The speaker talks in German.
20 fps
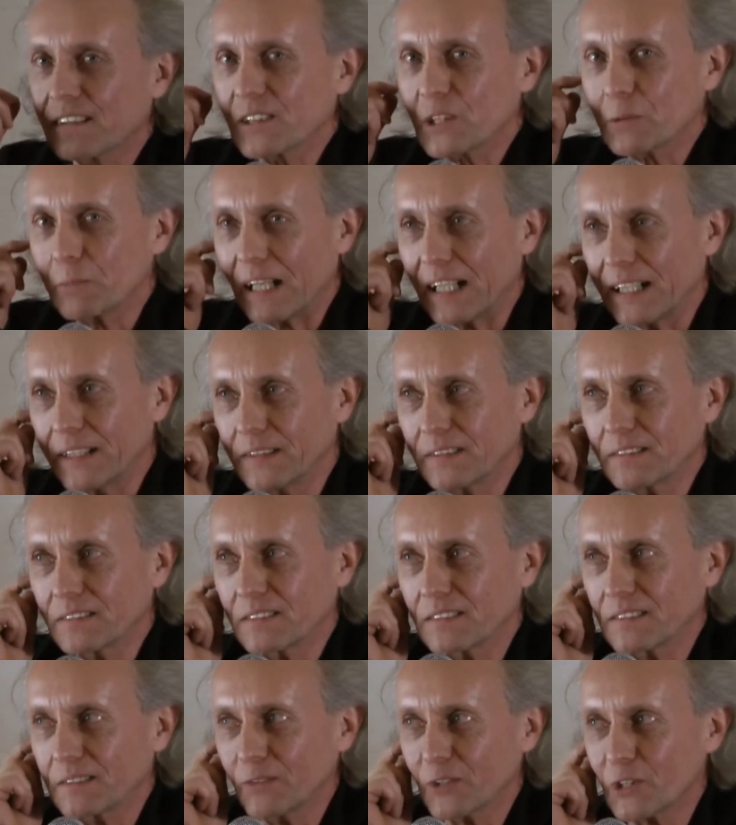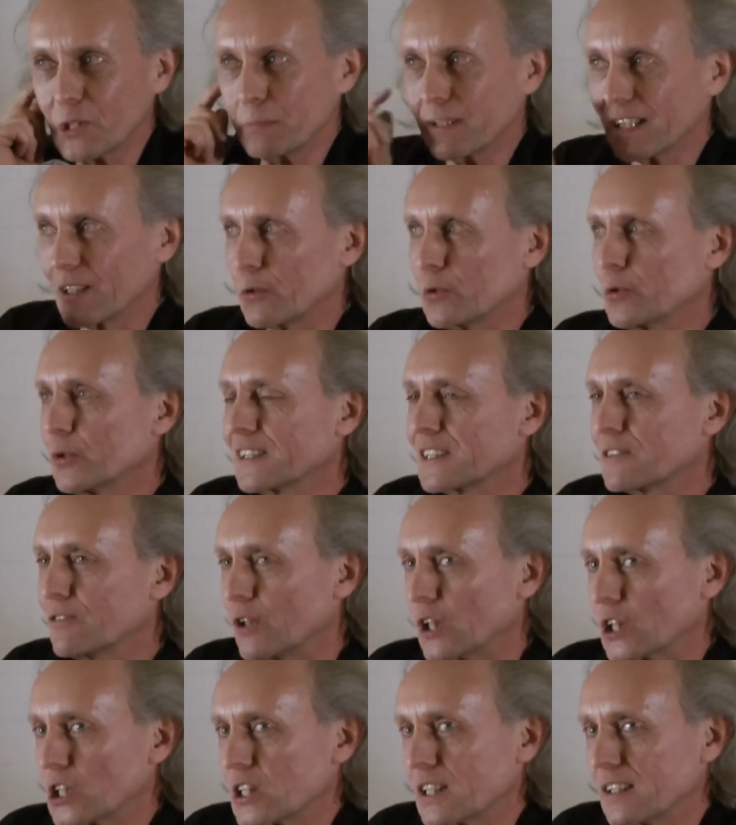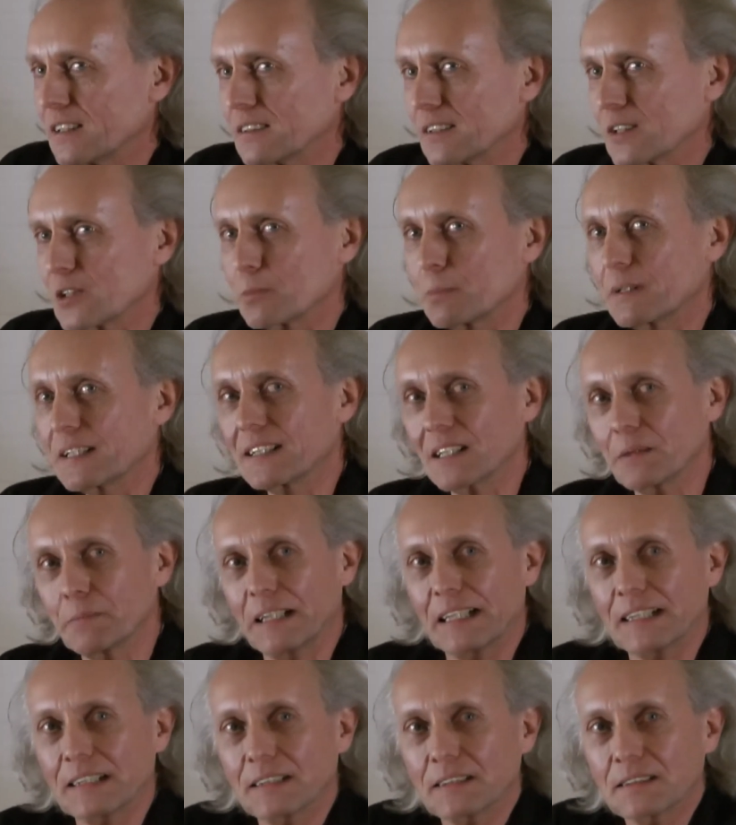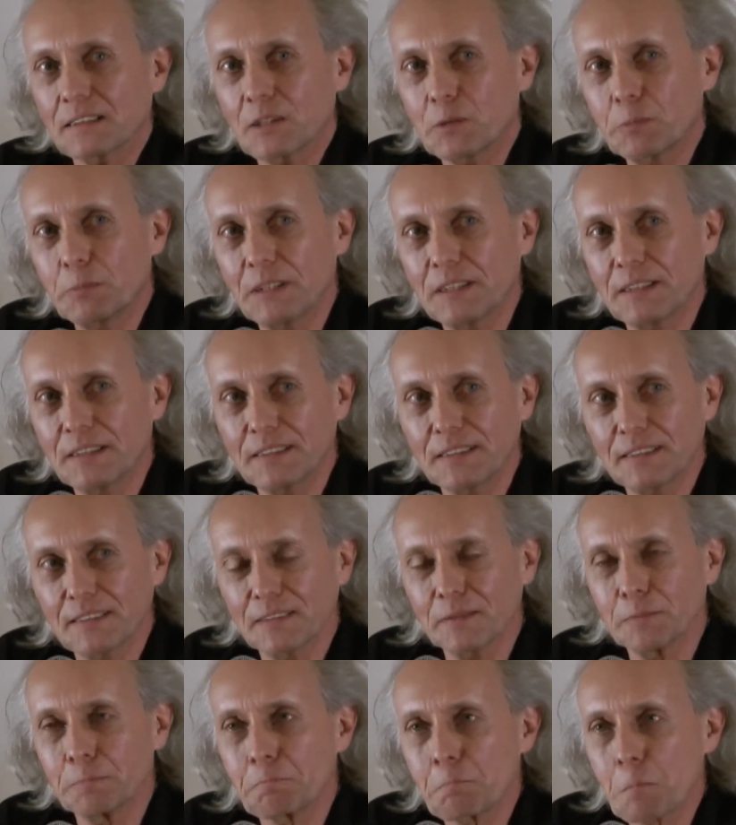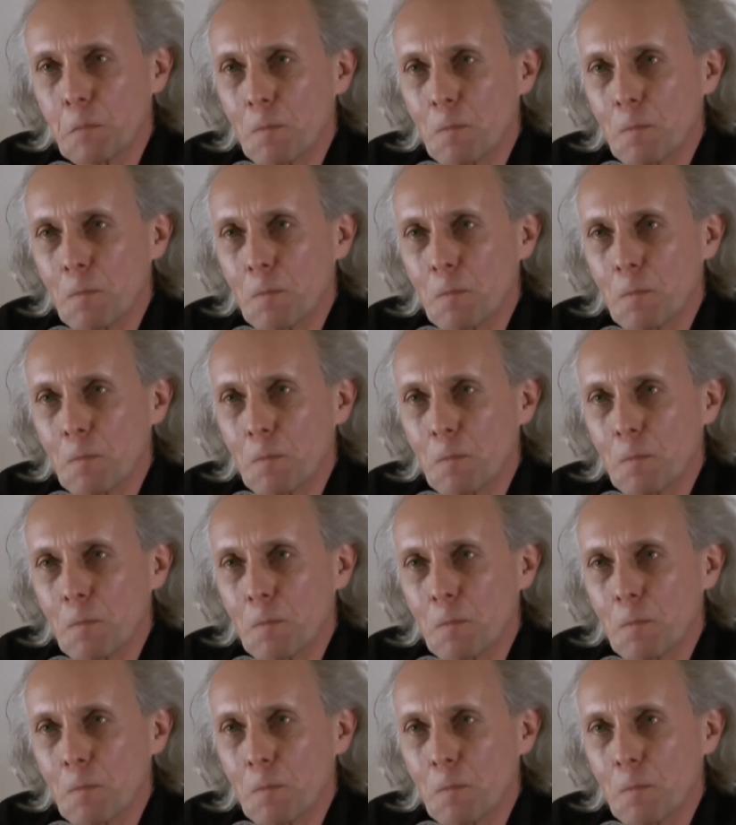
Zum einen äh, möchte ich mich auch kurz vorstellen, also Peter Merkert, ich bin äh,